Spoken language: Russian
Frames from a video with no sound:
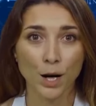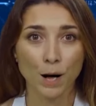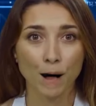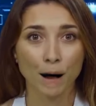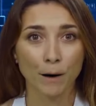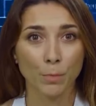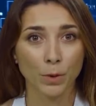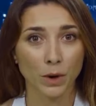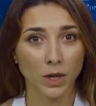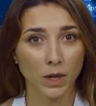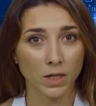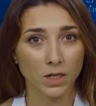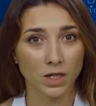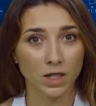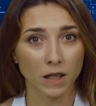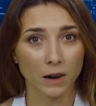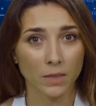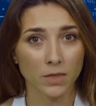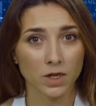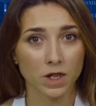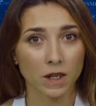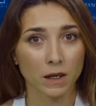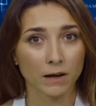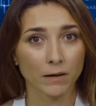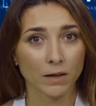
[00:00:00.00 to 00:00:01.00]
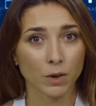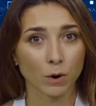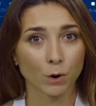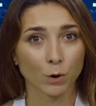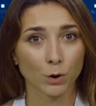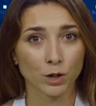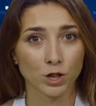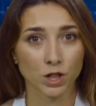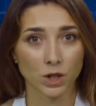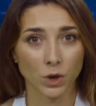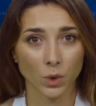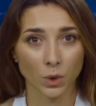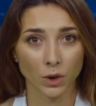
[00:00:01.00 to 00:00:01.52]
Об этом сообщает
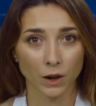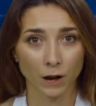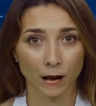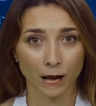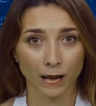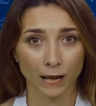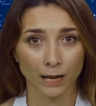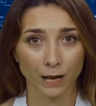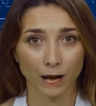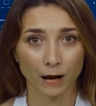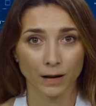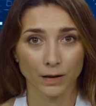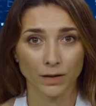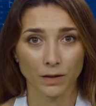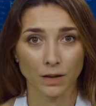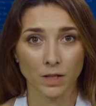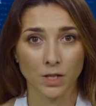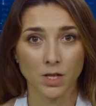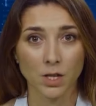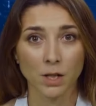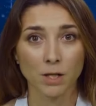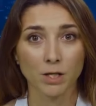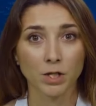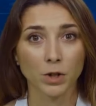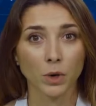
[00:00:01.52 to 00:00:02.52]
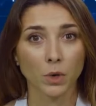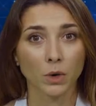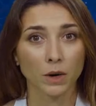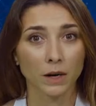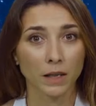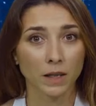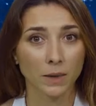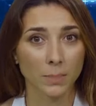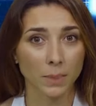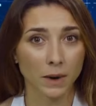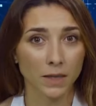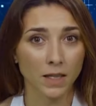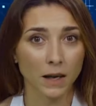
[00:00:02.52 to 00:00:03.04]
новости Украина со ссылкой
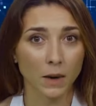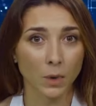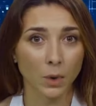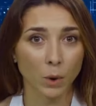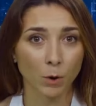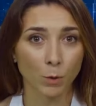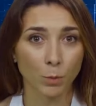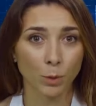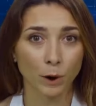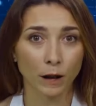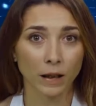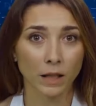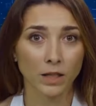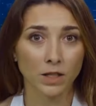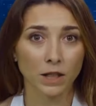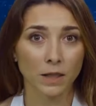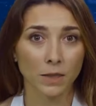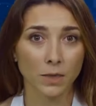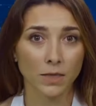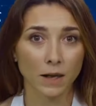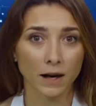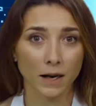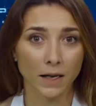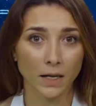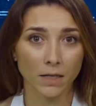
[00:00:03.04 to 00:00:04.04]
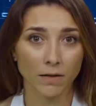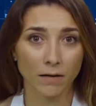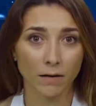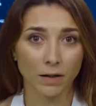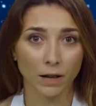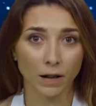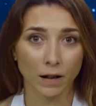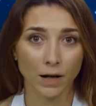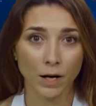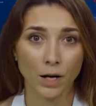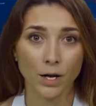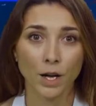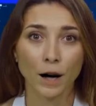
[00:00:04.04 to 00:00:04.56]
на протокол поединка.
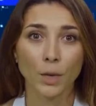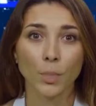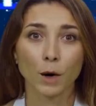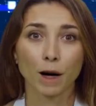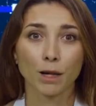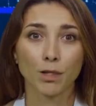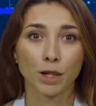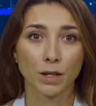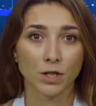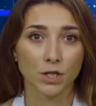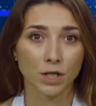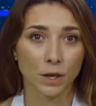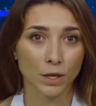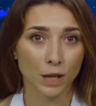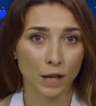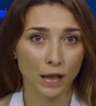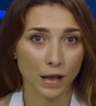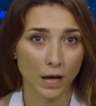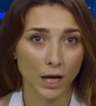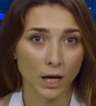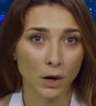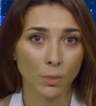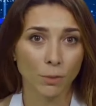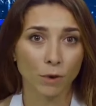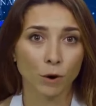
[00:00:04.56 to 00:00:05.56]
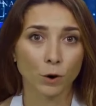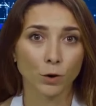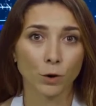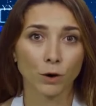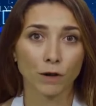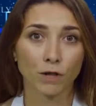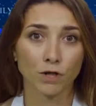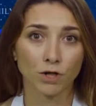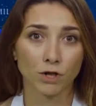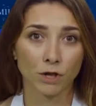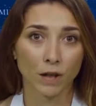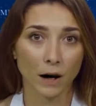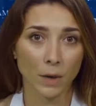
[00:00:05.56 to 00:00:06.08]
Команда Сергея Реброва
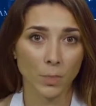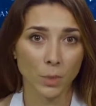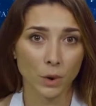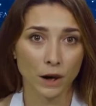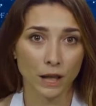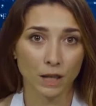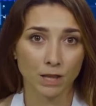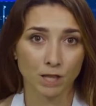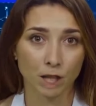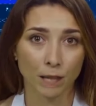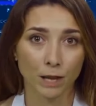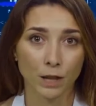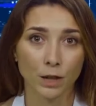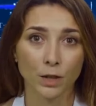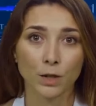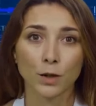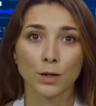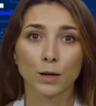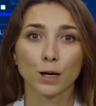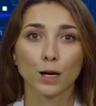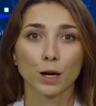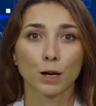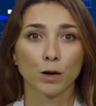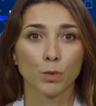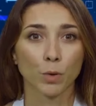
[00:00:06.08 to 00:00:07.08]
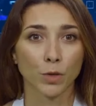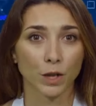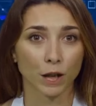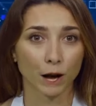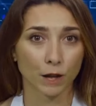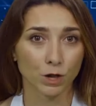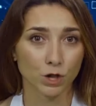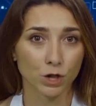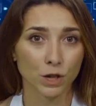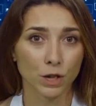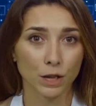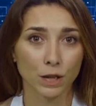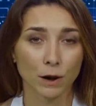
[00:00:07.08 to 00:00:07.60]
начала поединок в
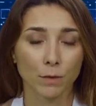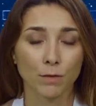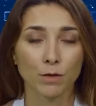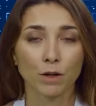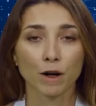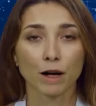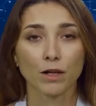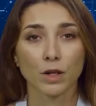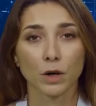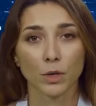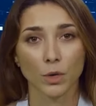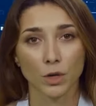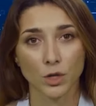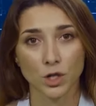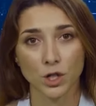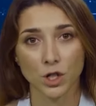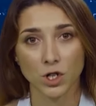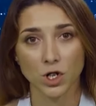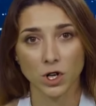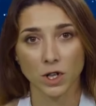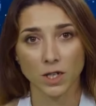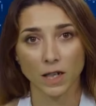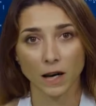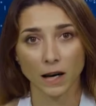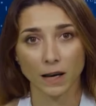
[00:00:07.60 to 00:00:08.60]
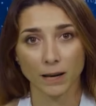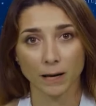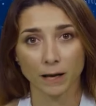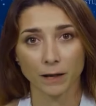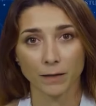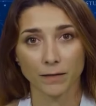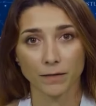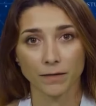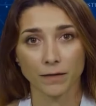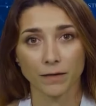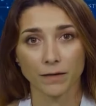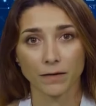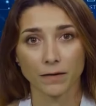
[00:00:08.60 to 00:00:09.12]
неожиданном кадровом
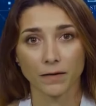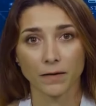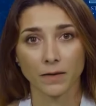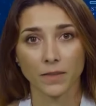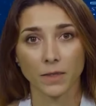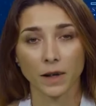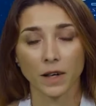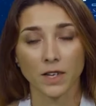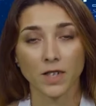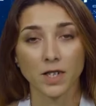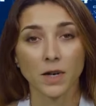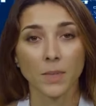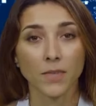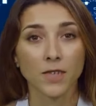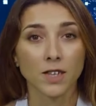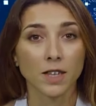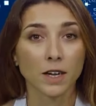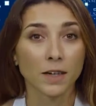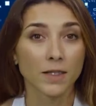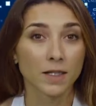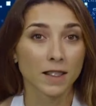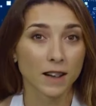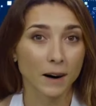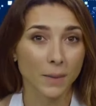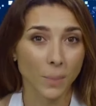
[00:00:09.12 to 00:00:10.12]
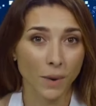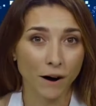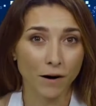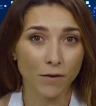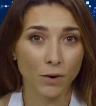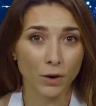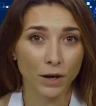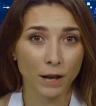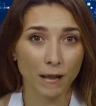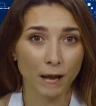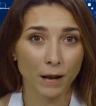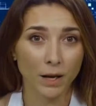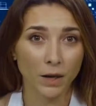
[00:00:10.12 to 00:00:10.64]
сочетании. Место в центре
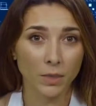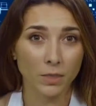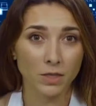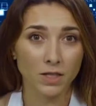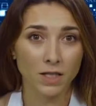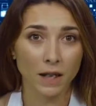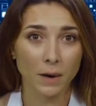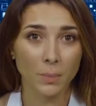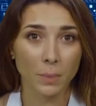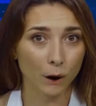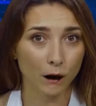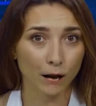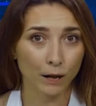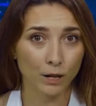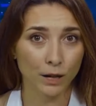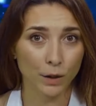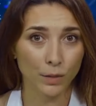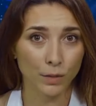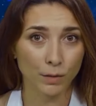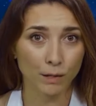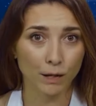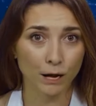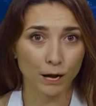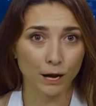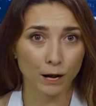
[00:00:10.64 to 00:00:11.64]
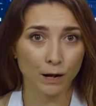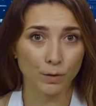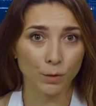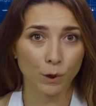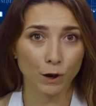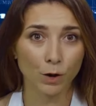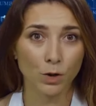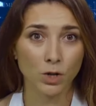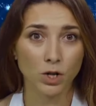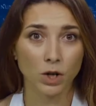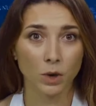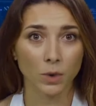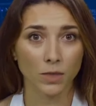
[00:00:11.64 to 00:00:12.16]
обороны рядом с Забарным
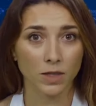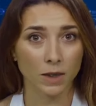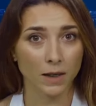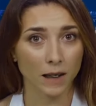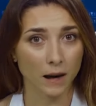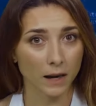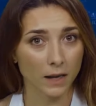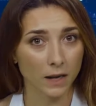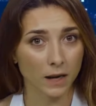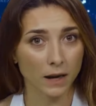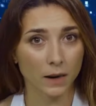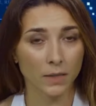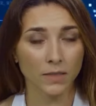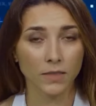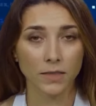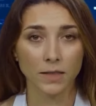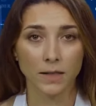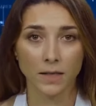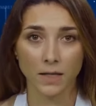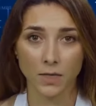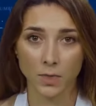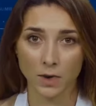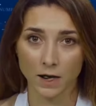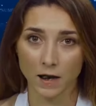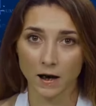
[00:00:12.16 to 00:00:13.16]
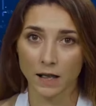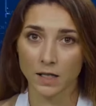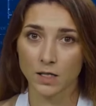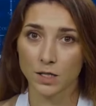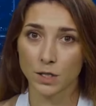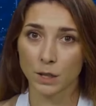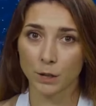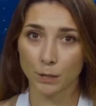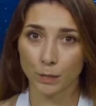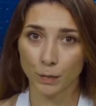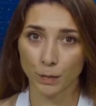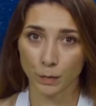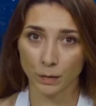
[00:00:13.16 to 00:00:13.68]
получил Талаверов,
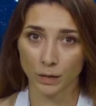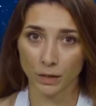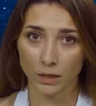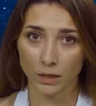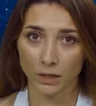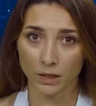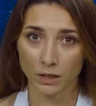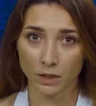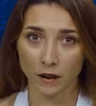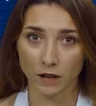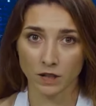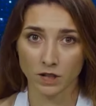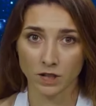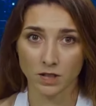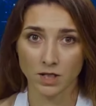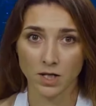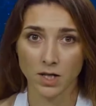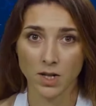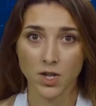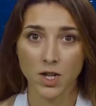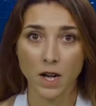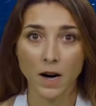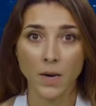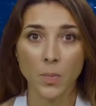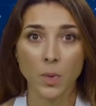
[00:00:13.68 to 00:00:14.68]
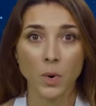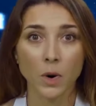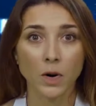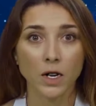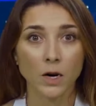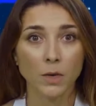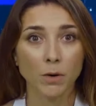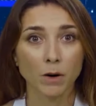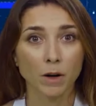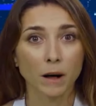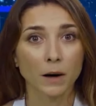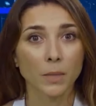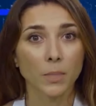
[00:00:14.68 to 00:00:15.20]
Ласк. В качестве же
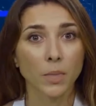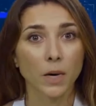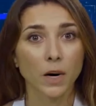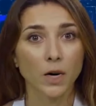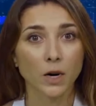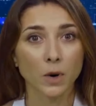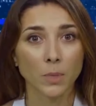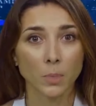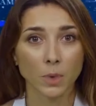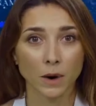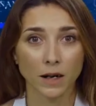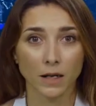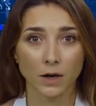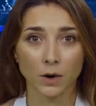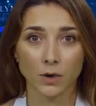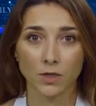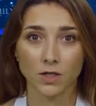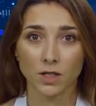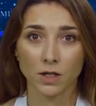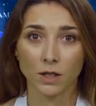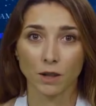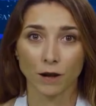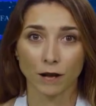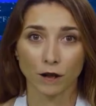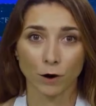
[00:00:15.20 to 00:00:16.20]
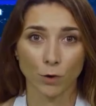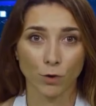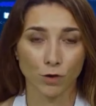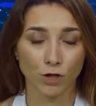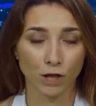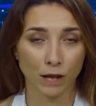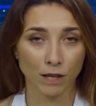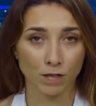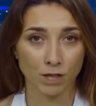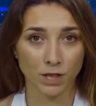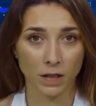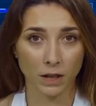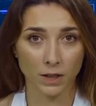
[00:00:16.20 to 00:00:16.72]
опорного хавбека появился
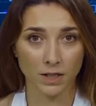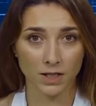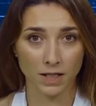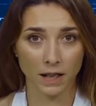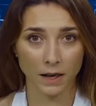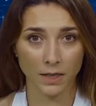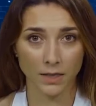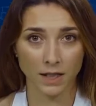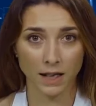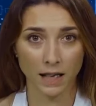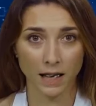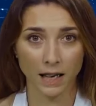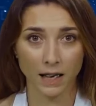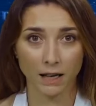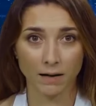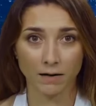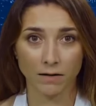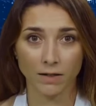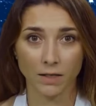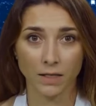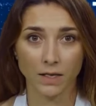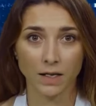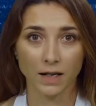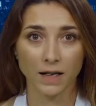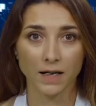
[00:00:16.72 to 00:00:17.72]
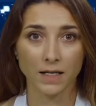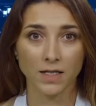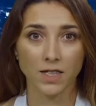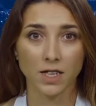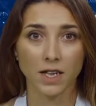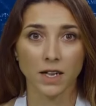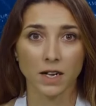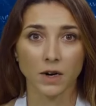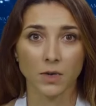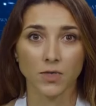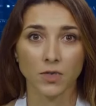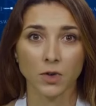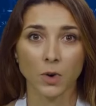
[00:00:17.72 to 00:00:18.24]
Калюжный из Александрии.
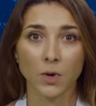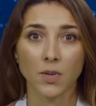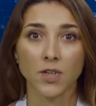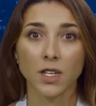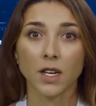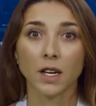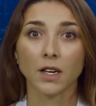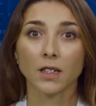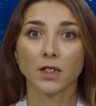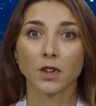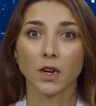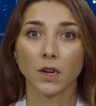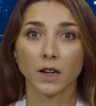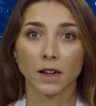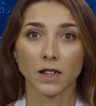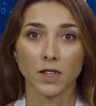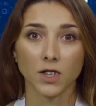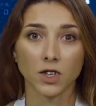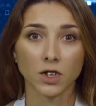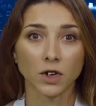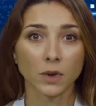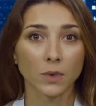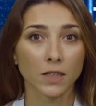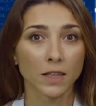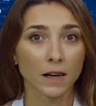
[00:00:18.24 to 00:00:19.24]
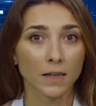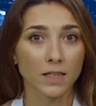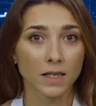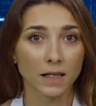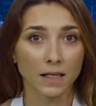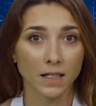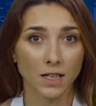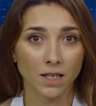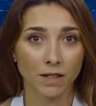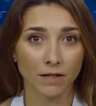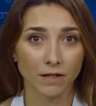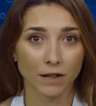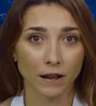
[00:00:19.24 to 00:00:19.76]
Сине-желтые открыли счет на
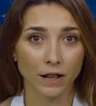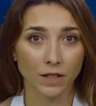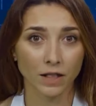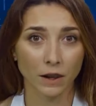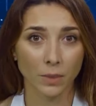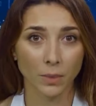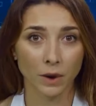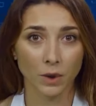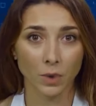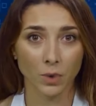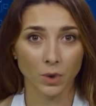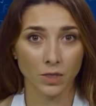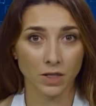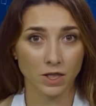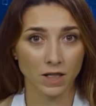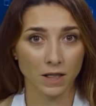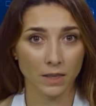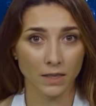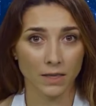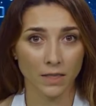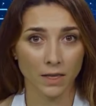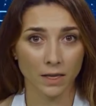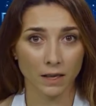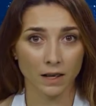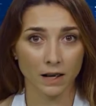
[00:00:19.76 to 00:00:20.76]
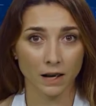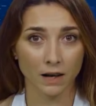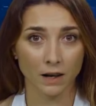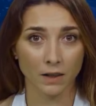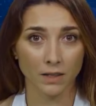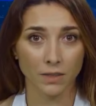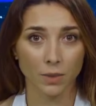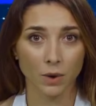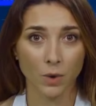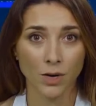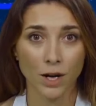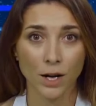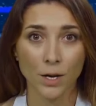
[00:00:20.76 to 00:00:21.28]
35-й минуте.
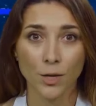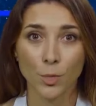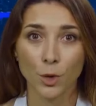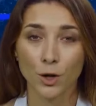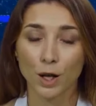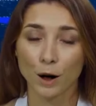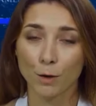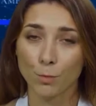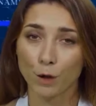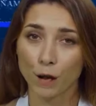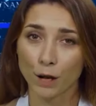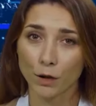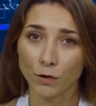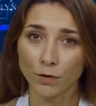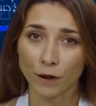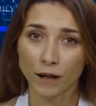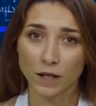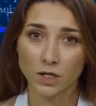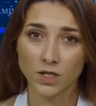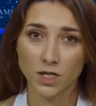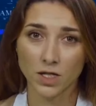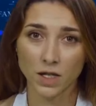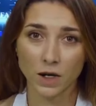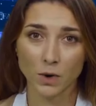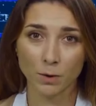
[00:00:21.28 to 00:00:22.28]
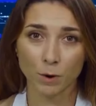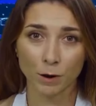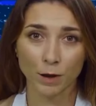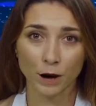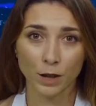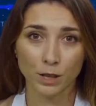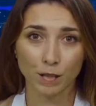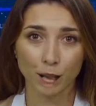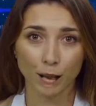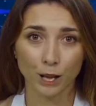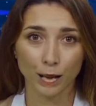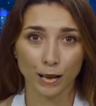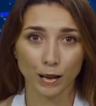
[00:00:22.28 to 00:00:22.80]
Мудрик подобрал мяч слева в
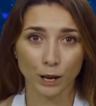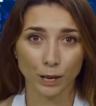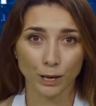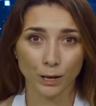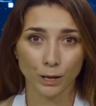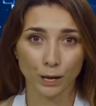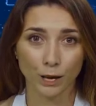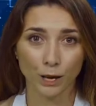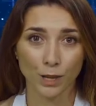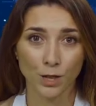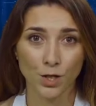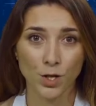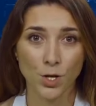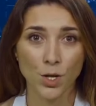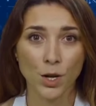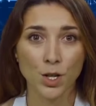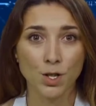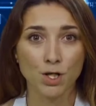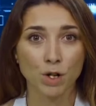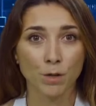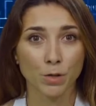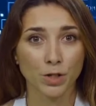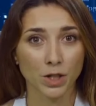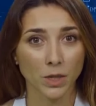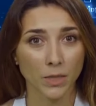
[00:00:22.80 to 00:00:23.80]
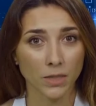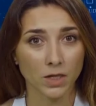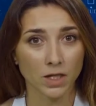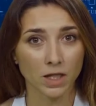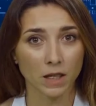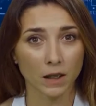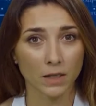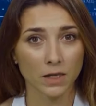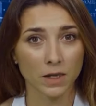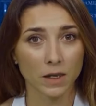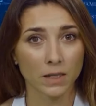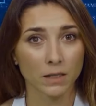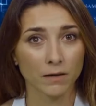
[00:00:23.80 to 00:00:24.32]
атаке, сместился в
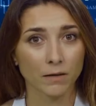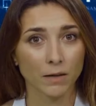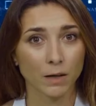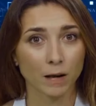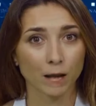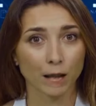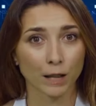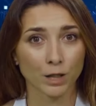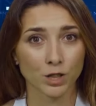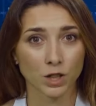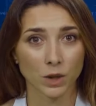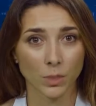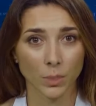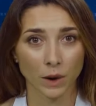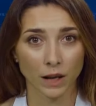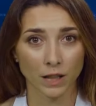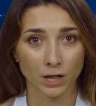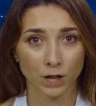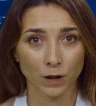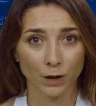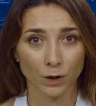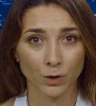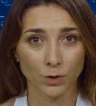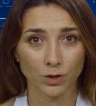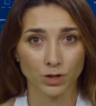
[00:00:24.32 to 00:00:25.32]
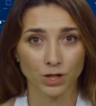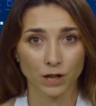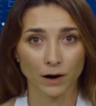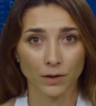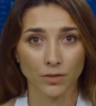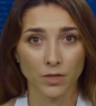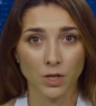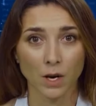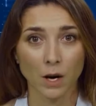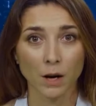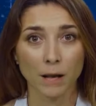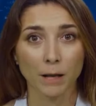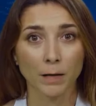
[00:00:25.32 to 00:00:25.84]
центр и из-за пределов
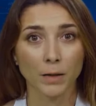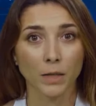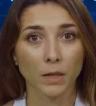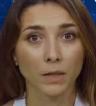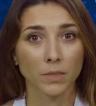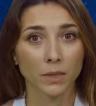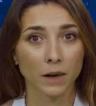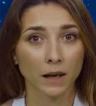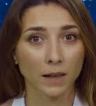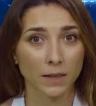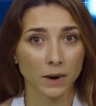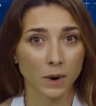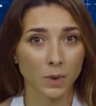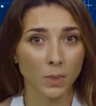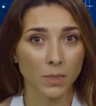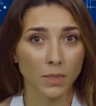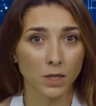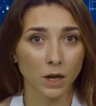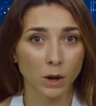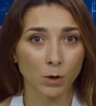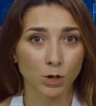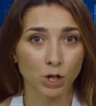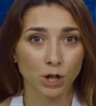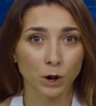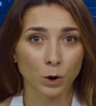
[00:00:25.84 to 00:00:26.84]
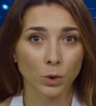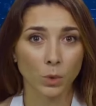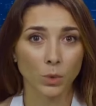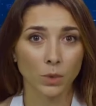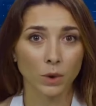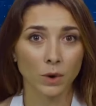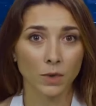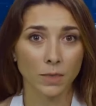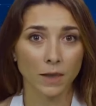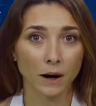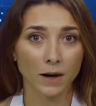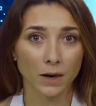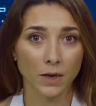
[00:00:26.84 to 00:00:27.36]
штрафной пробил в нижний
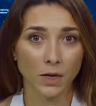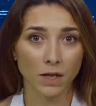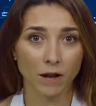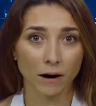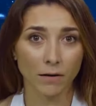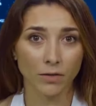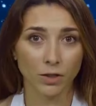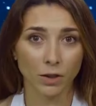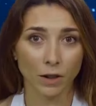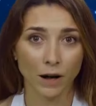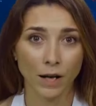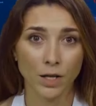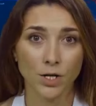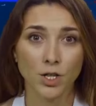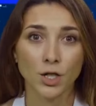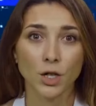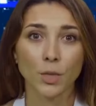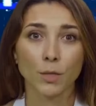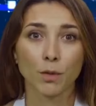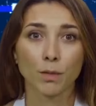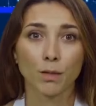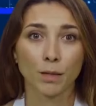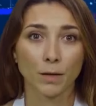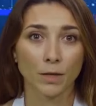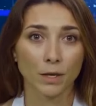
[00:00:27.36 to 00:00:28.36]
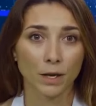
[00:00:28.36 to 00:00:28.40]
угол ворот кавказцев.